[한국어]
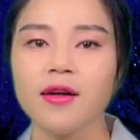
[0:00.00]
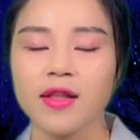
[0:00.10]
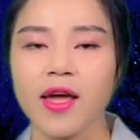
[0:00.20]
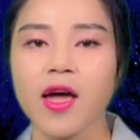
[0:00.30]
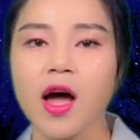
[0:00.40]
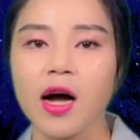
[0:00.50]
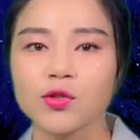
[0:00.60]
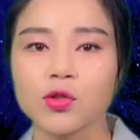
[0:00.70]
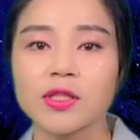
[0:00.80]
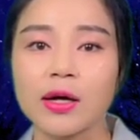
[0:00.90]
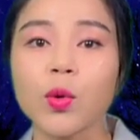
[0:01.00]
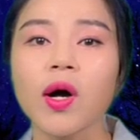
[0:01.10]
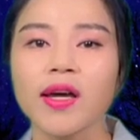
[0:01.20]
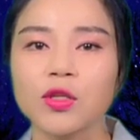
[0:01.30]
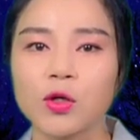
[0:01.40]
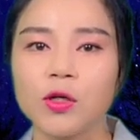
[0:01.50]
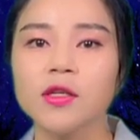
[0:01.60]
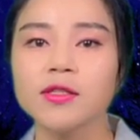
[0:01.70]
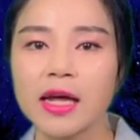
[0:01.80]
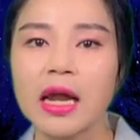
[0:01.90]
네, 아주 단호하게
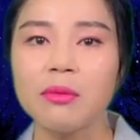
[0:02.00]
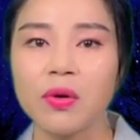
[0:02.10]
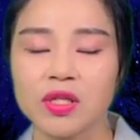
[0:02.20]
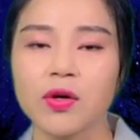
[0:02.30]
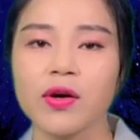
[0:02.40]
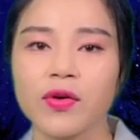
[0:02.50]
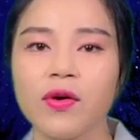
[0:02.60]
잘라버리더라고요.